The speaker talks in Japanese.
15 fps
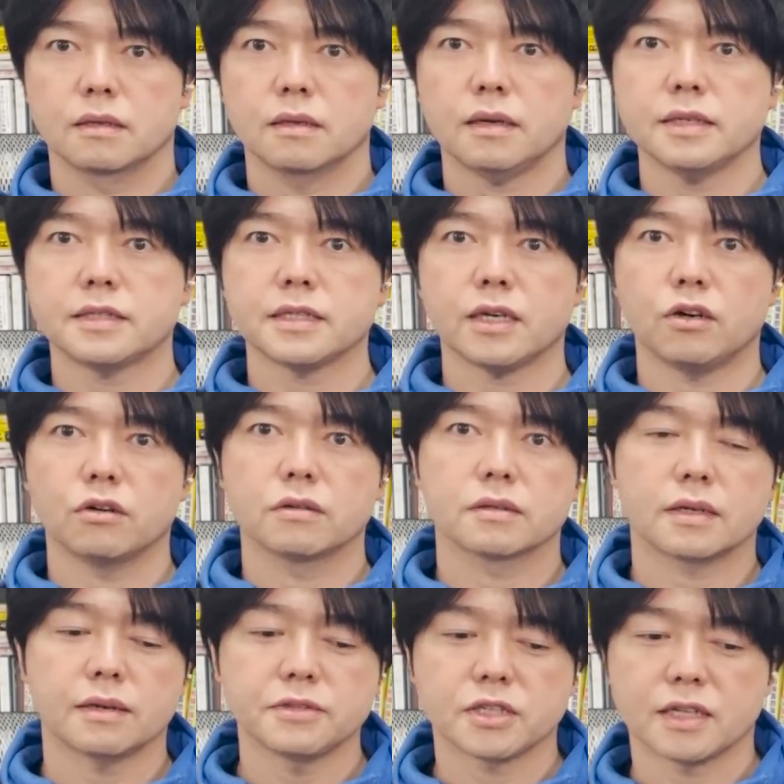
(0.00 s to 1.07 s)
はい、チャオ、
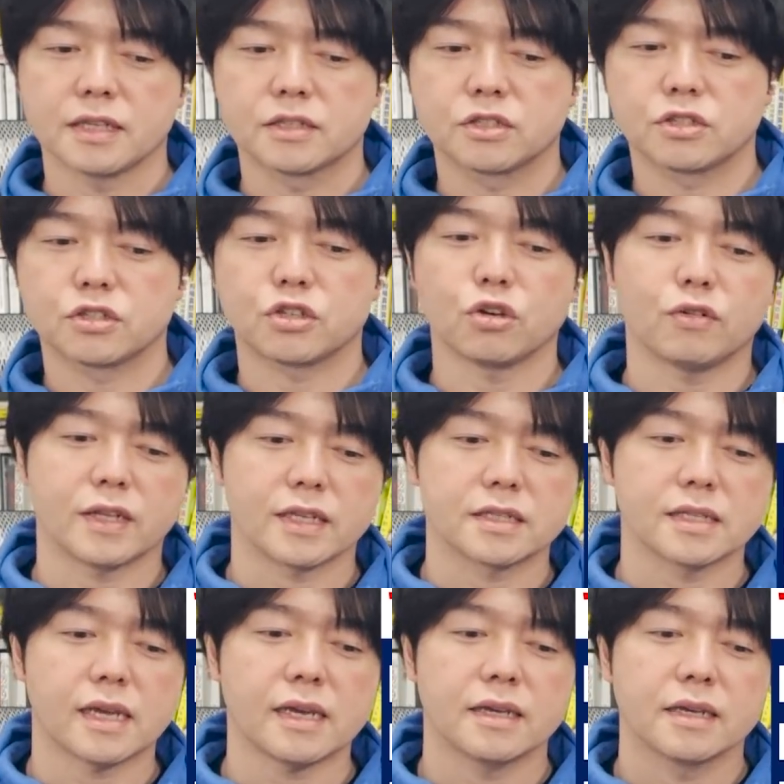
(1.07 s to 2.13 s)
亀岡です。今日はで
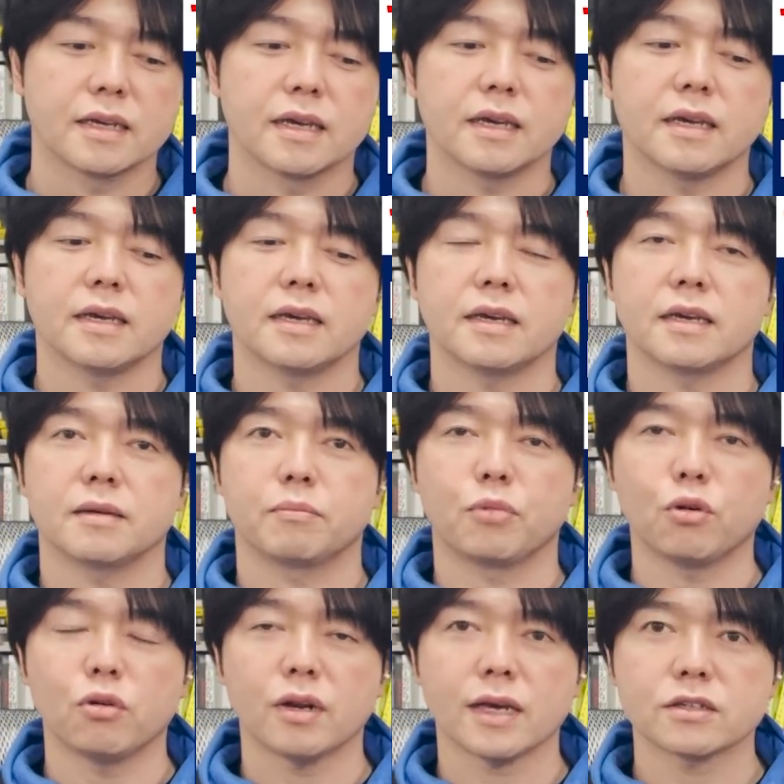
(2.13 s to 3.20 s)
すね、えー、
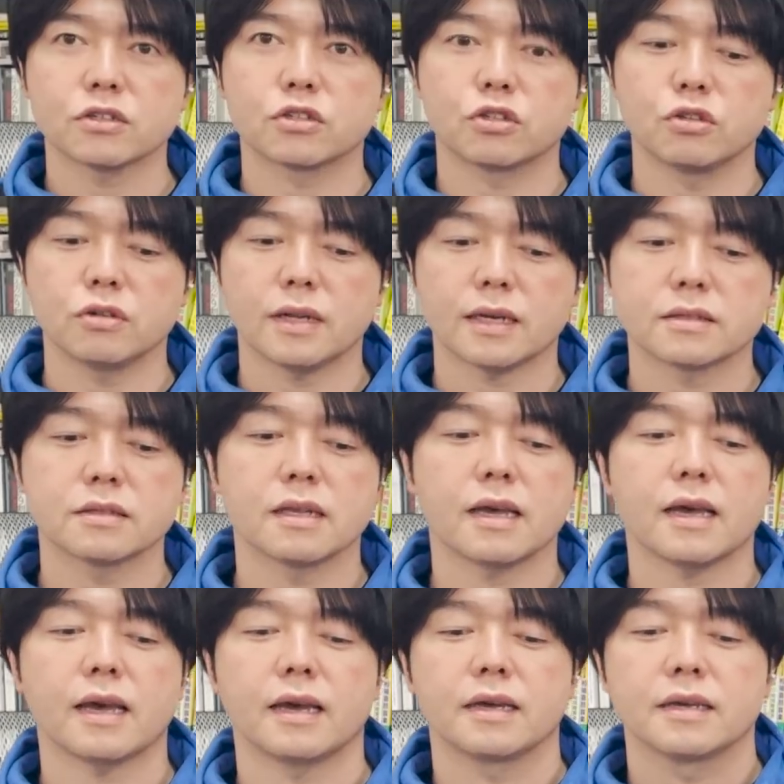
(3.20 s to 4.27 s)
暴落、急落
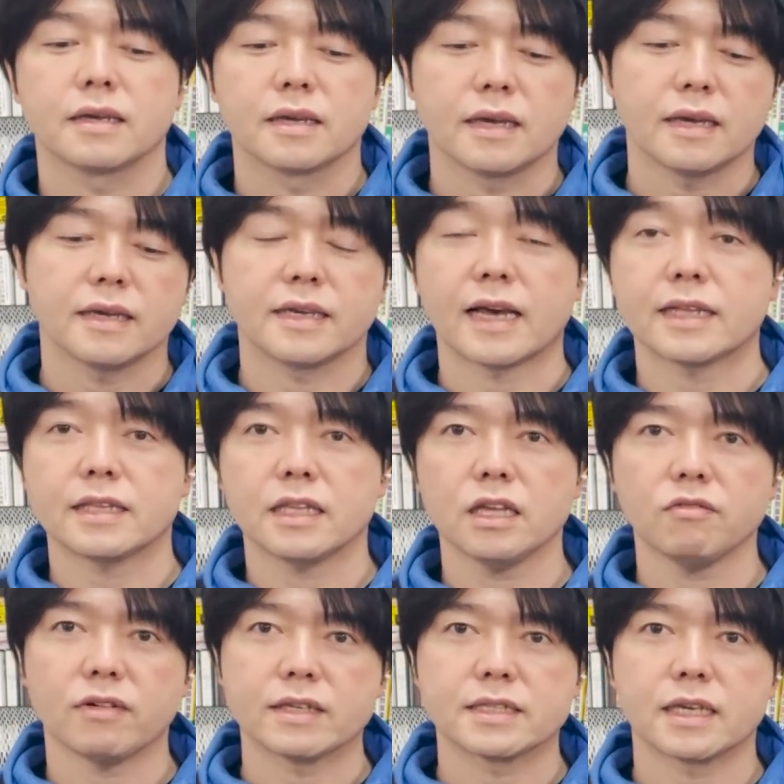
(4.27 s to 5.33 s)
で、えー、やっ
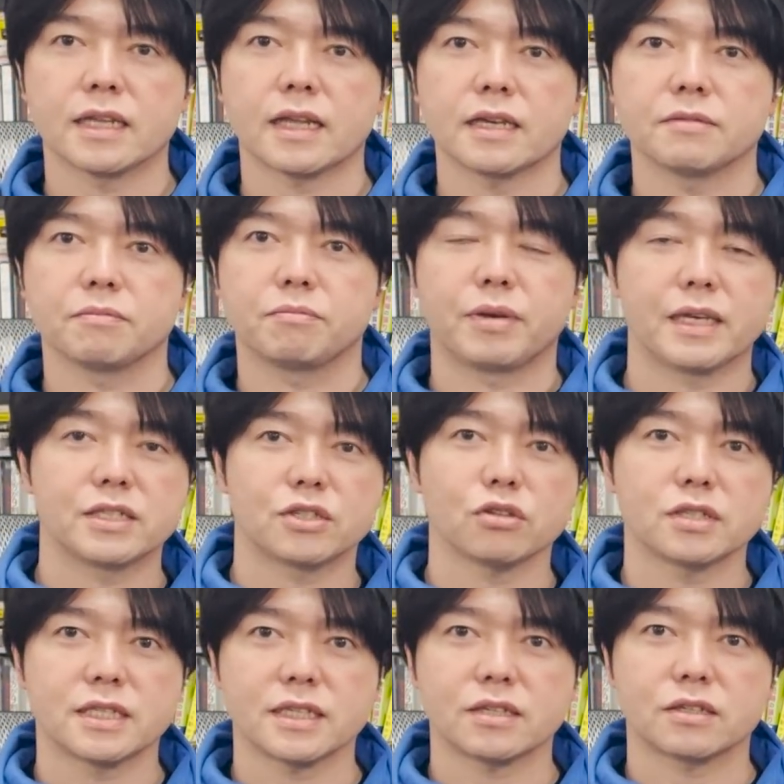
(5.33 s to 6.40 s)
てはいけないベスト
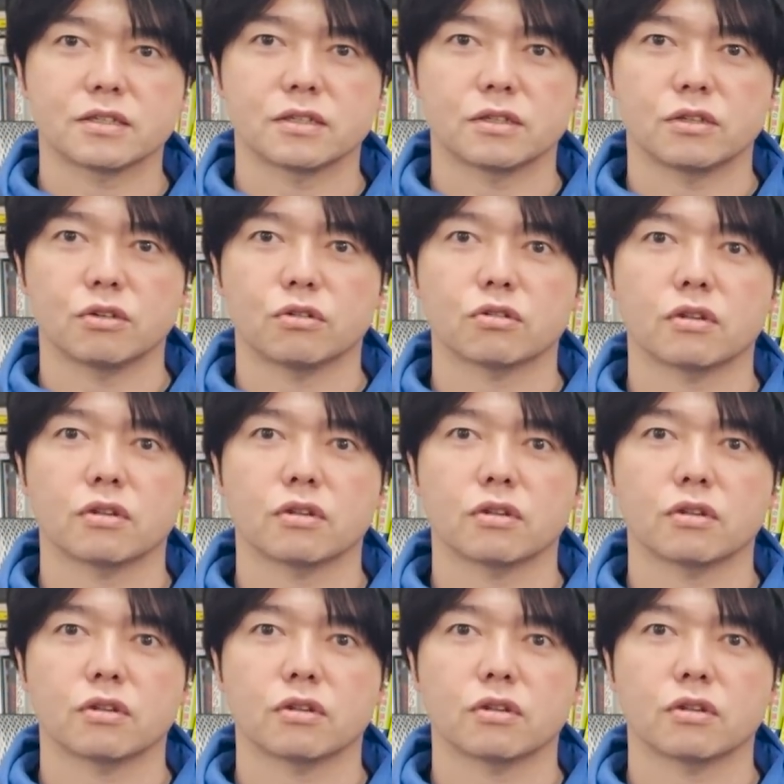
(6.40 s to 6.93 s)
ろくっていうこ